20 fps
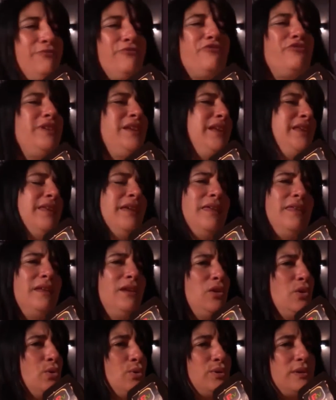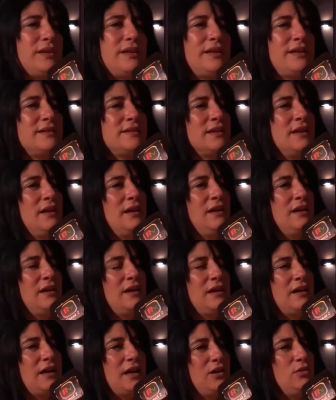infinidad de notas
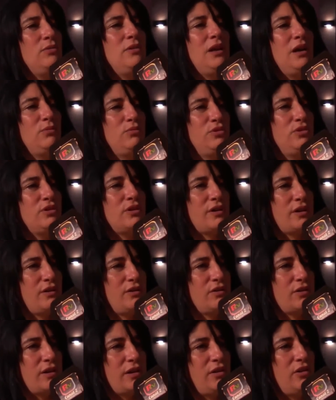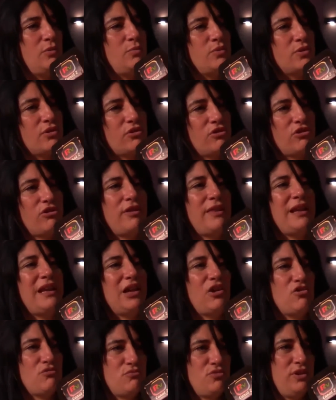hay un laburo recorrido por toda
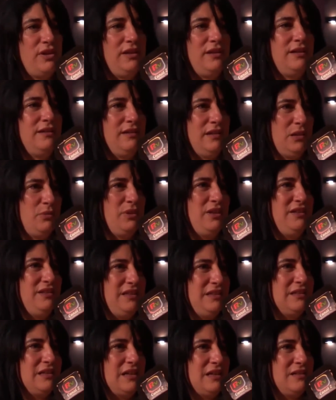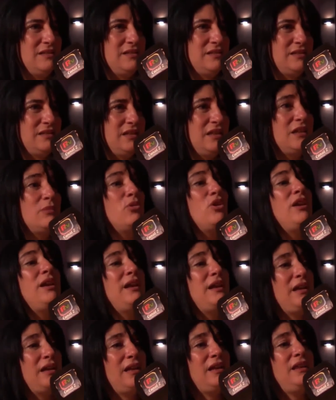la comunidad travesti trans.
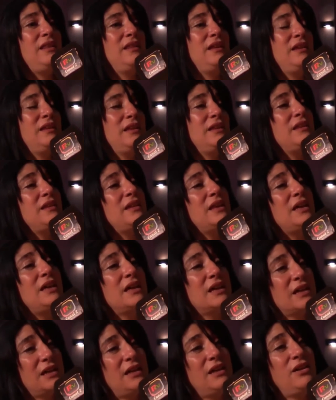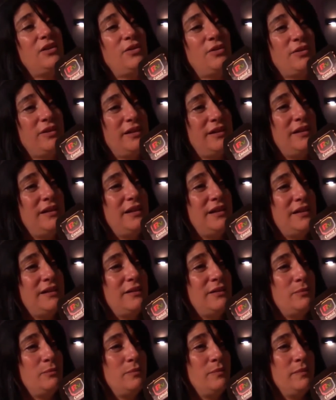Tenemos la ley de identidad de género que
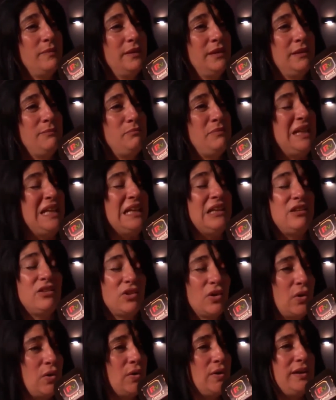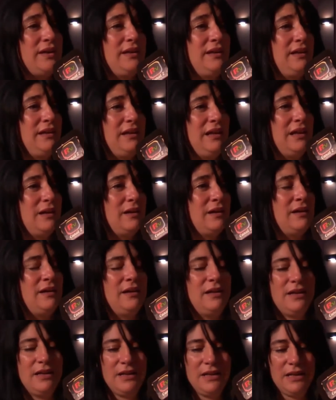la eh, militó y, la,
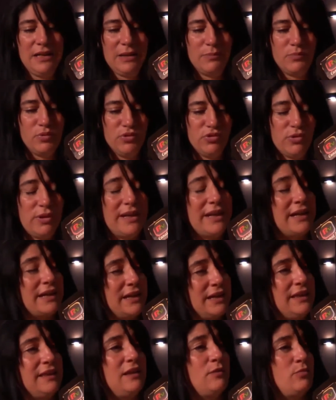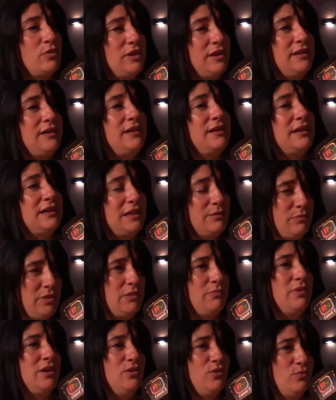la, puso en agenda política la
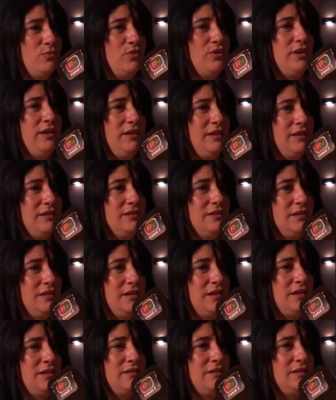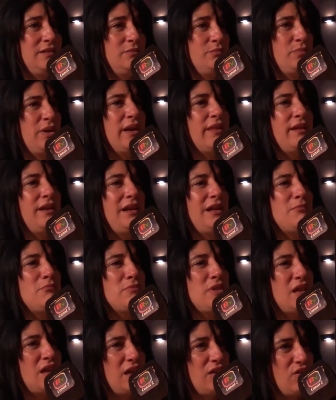misma comunidad. O sea, perder el
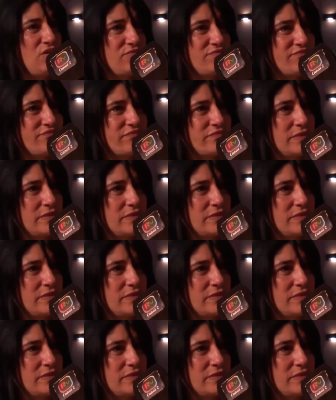miedo,